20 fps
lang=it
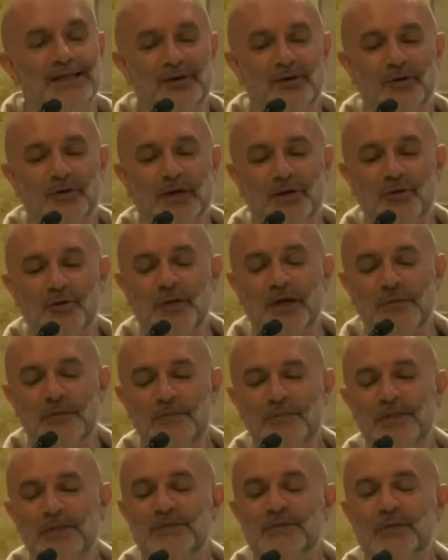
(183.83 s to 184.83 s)
Allora tu hai
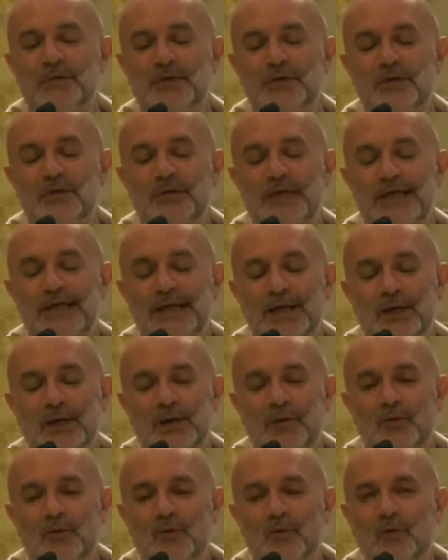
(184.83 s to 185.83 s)
bisogno di
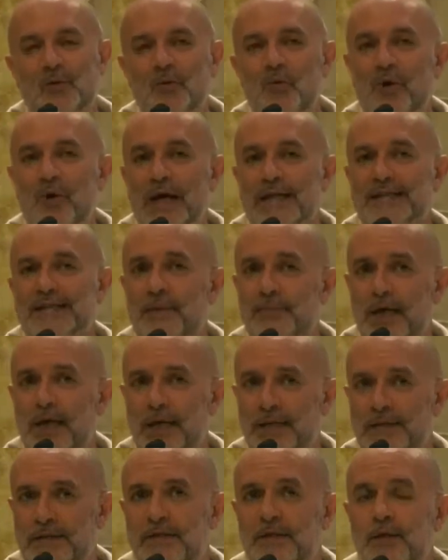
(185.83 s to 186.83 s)
una
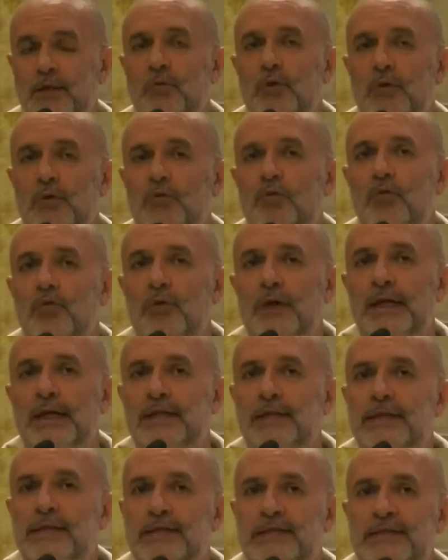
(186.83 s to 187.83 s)
sapienza, di qualcuno
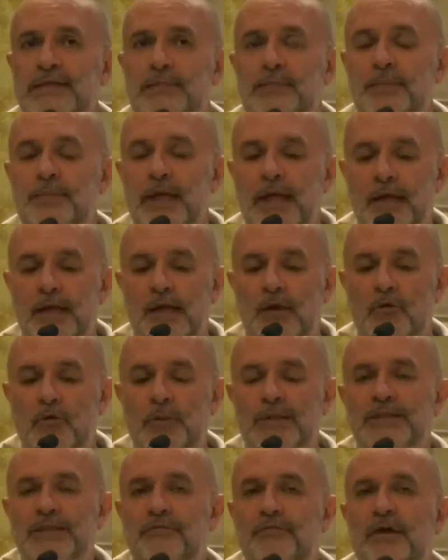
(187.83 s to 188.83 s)
che ti spieghi
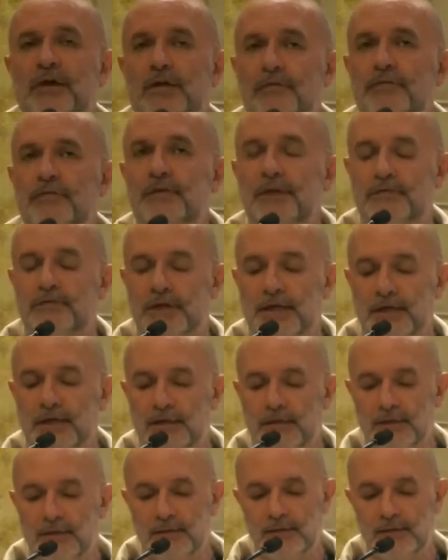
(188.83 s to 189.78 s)
come si fa a vivere